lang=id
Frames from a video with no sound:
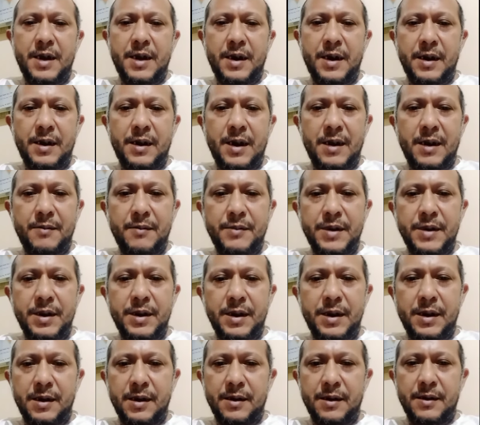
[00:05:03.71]
memberi
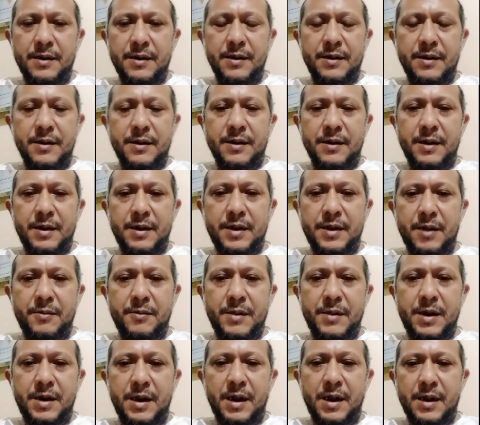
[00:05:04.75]
kekayaan kepada
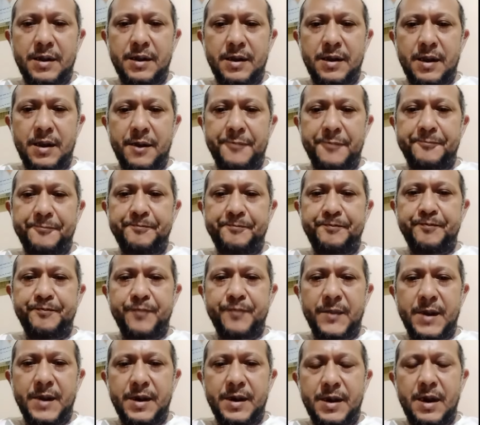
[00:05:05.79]
hamba-hamba yang
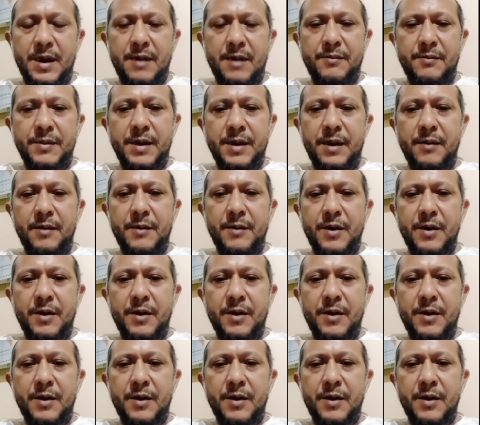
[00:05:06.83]
dikehendakinya.